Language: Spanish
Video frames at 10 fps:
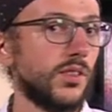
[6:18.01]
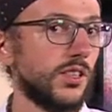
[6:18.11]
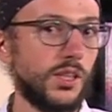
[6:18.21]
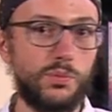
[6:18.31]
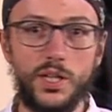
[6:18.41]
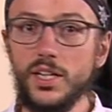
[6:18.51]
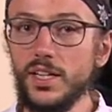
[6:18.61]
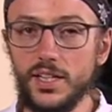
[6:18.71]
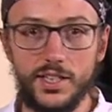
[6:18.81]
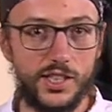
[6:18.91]
Se puede
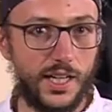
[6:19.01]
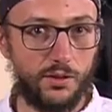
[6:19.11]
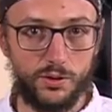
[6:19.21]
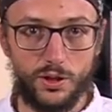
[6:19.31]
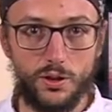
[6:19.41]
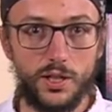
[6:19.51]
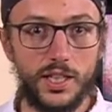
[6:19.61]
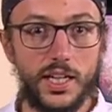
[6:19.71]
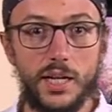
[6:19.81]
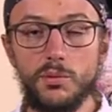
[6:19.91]
rellenar con todo lo que
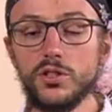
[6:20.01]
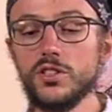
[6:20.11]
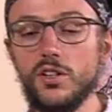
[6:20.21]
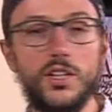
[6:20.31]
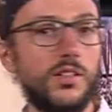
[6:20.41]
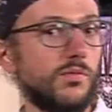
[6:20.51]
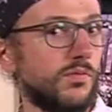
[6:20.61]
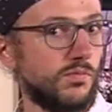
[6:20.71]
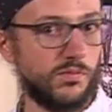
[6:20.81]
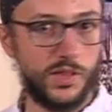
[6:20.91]
queremos. Hoy
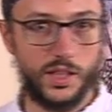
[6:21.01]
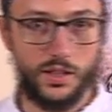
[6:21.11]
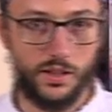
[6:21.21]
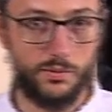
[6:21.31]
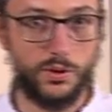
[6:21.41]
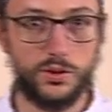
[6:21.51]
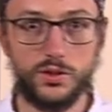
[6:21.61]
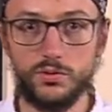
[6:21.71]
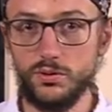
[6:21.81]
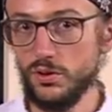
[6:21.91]

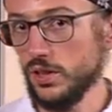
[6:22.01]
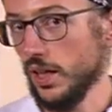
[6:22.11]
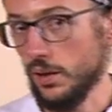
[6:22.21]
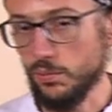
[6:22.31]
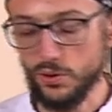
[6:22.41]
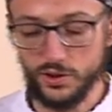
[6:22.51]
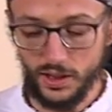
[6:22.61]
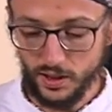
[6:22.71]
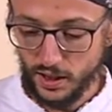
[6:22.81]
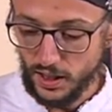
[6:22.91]
hicimos unos ejemplos, ¿sí?